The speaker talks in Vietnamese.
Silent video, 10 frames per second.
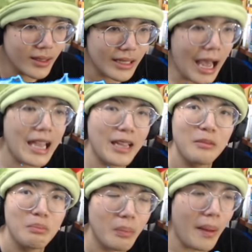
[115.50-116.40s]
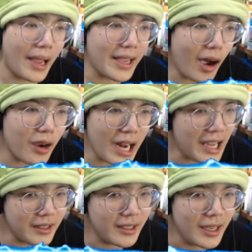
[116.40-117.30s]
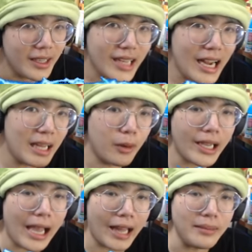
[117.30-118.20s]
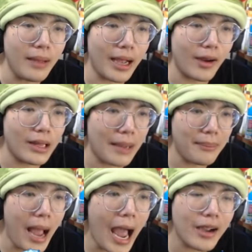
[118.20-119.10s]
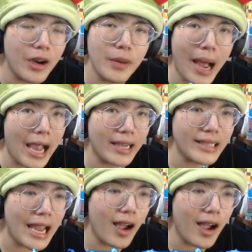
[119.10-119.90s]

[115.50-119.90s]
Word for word: Đây, các bạn hãy coi đây. Đây là một cái cảnh mà gọi là ba người bạn đang